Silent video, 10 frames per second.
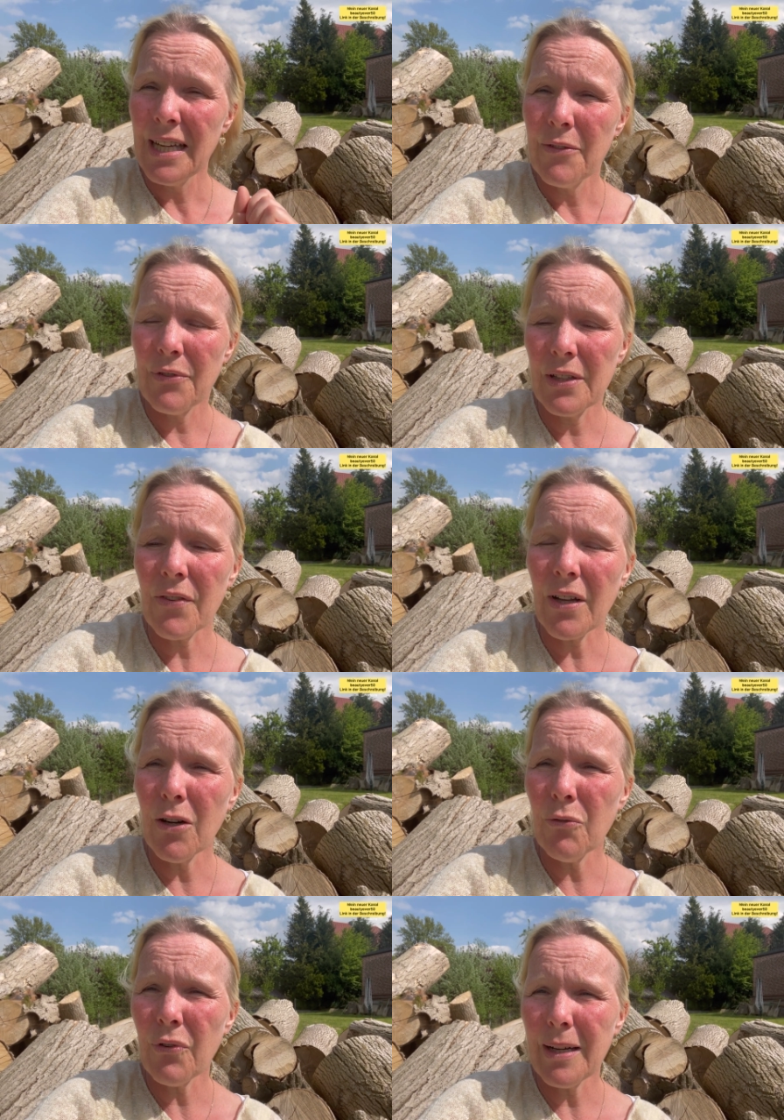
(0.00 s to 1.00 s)
Fenster
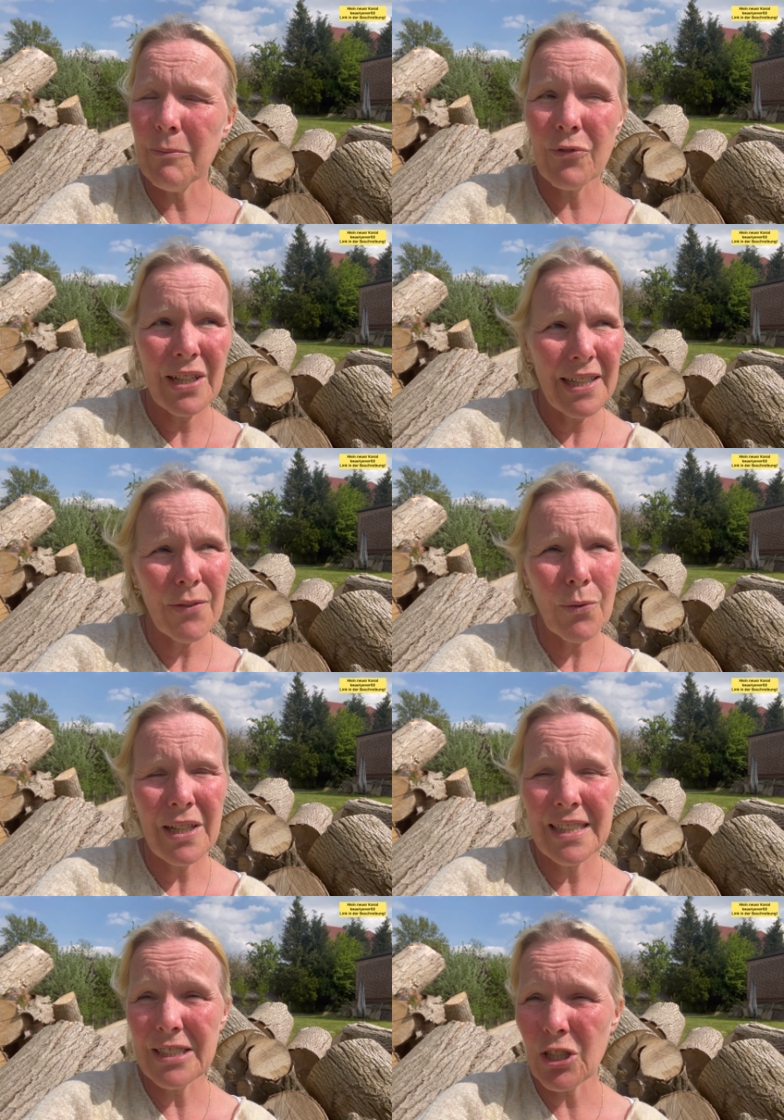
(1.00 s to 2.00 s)
aufhaben, vielleicht
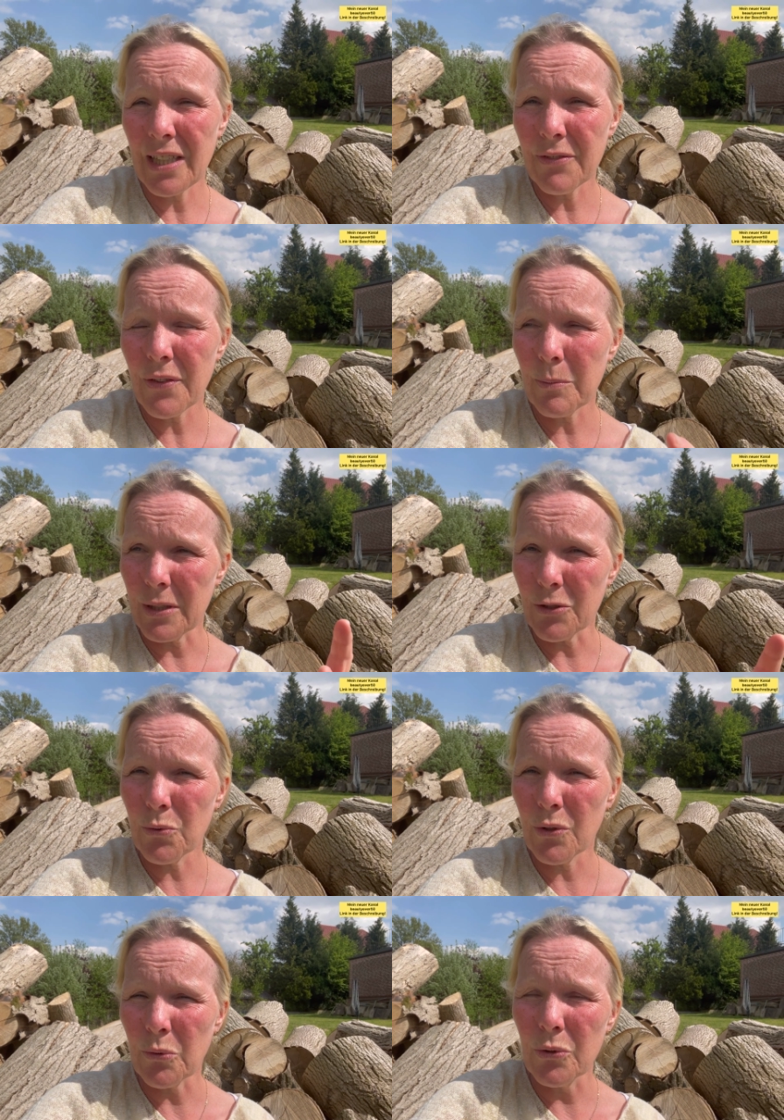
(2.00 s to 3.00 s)
sogar die
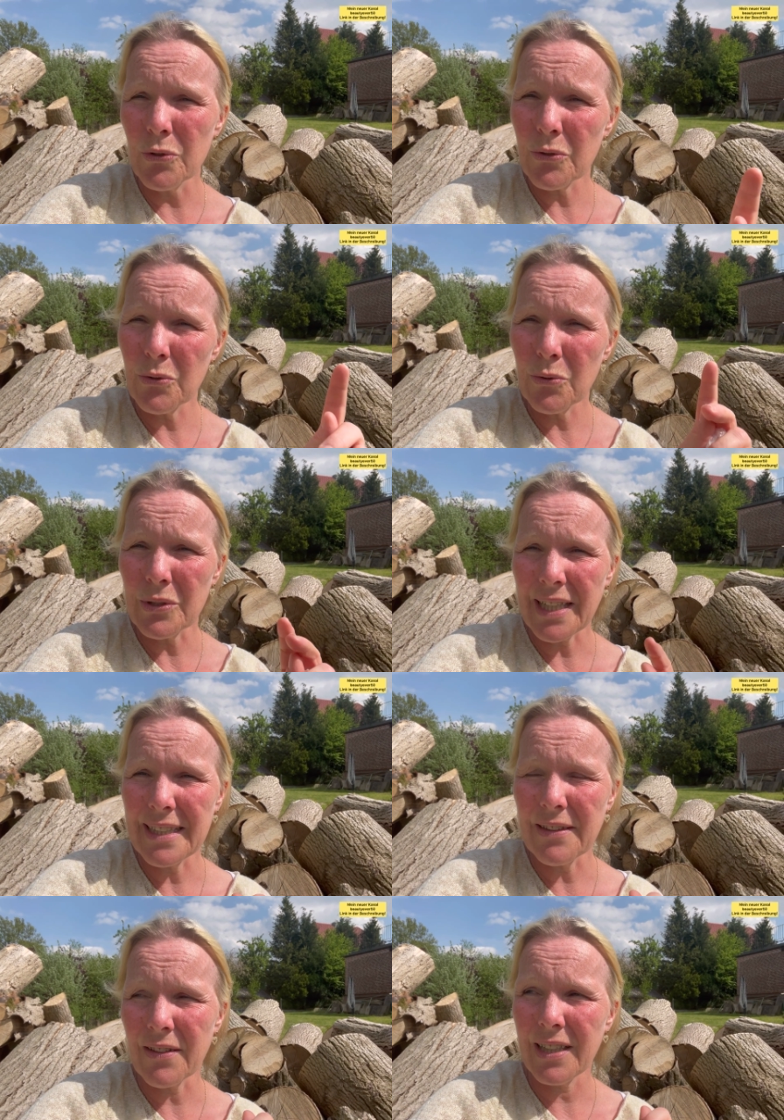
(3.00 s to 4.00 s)
Schlafzimmertüren unten und an
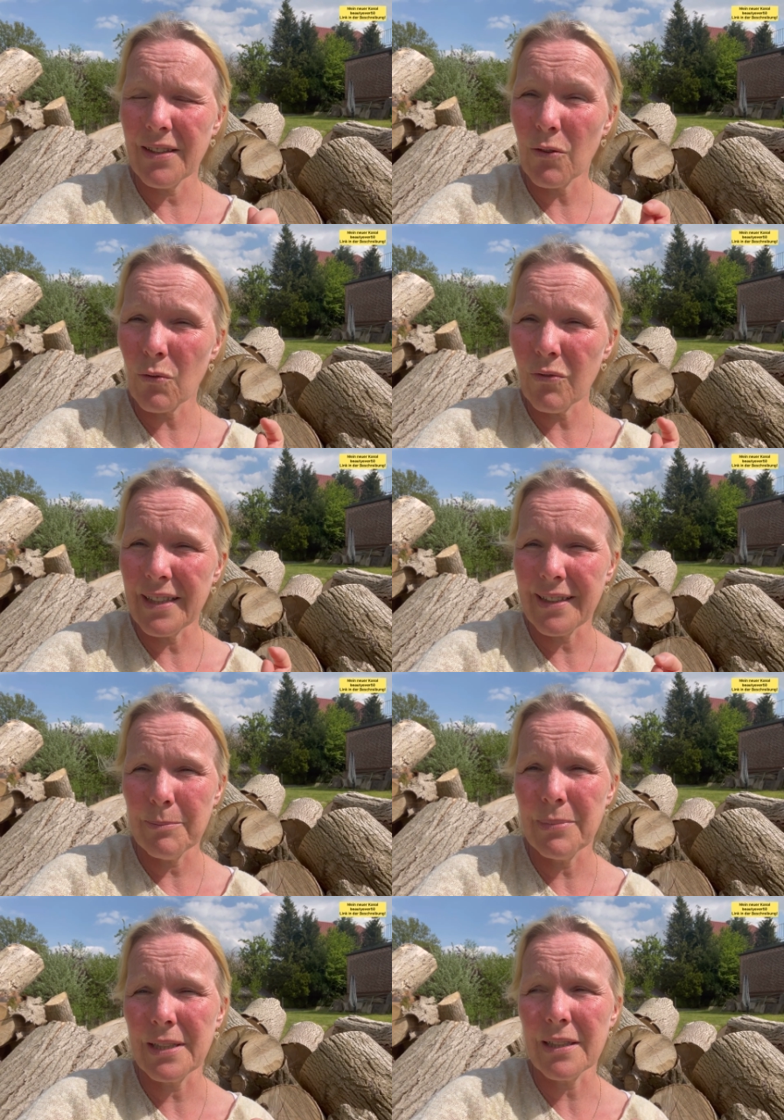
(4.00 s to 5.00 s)
den Seiten so weit
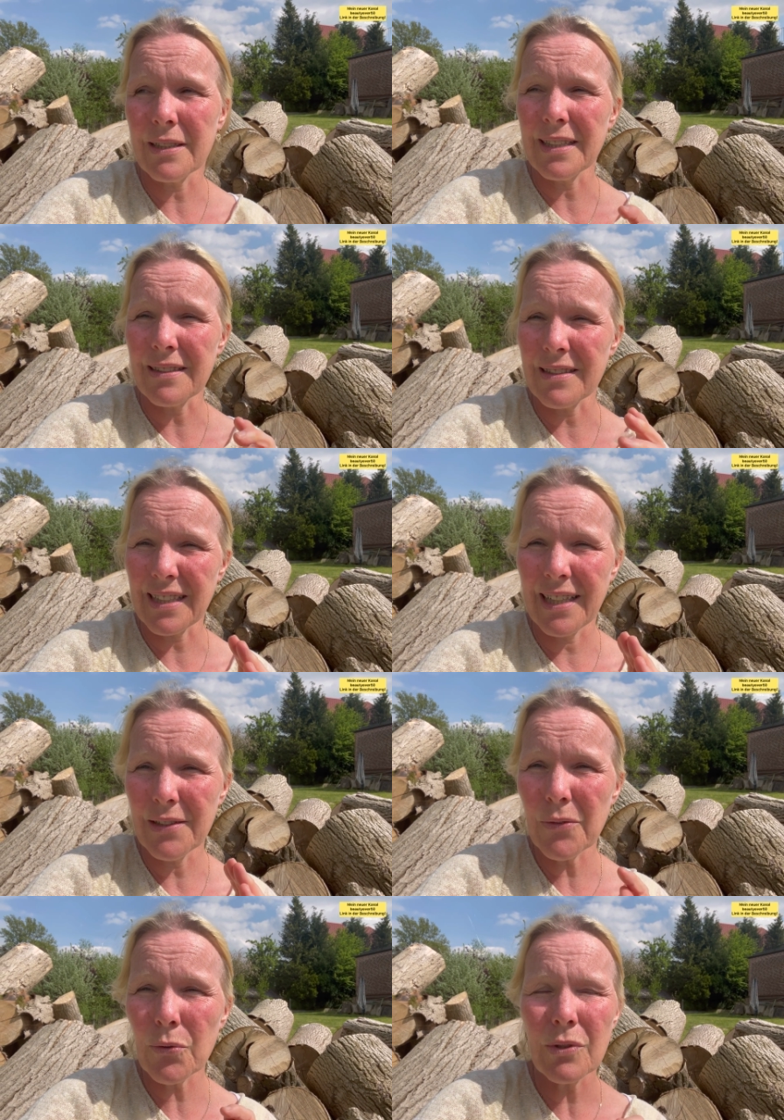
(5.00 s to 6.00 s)
abdichten, dass da
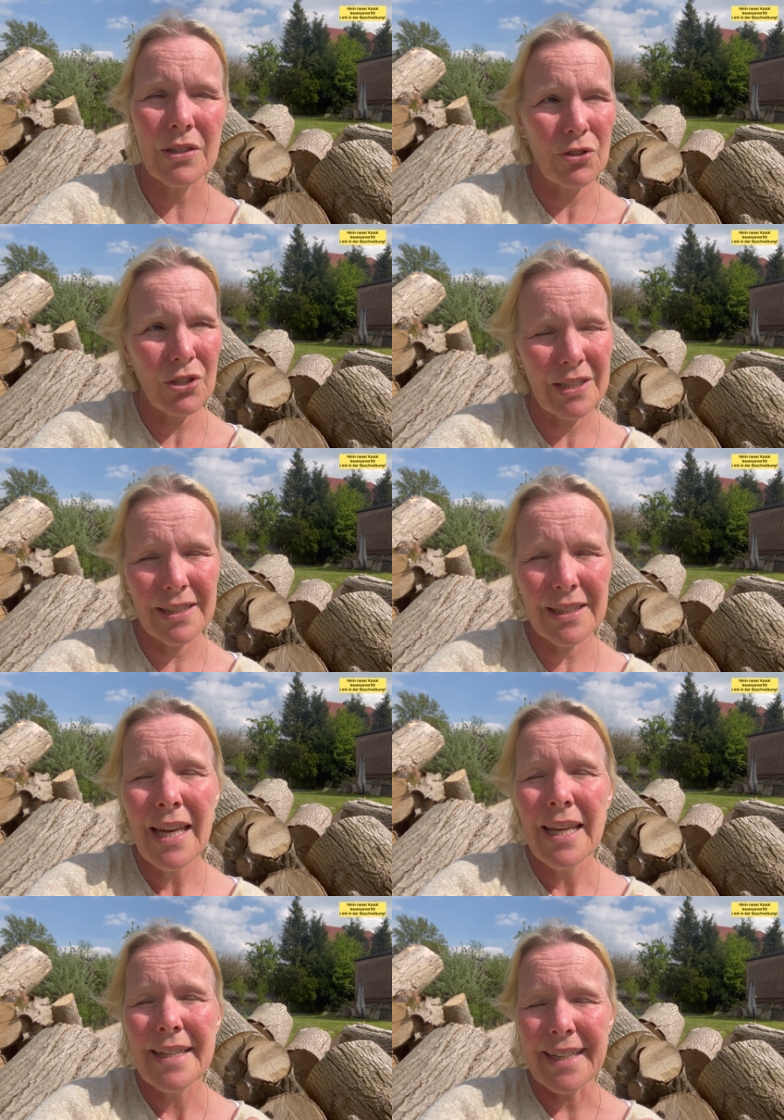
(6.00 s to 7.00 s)
kein Zug entsteht.
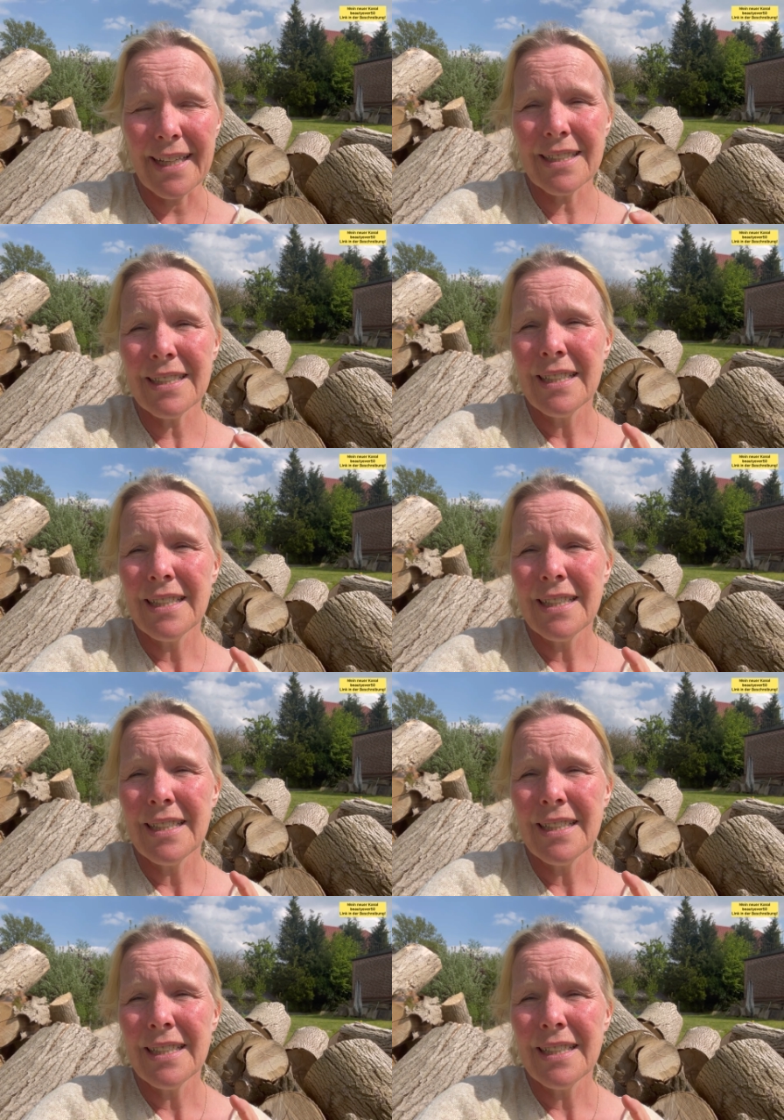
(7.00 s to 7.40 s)
Denn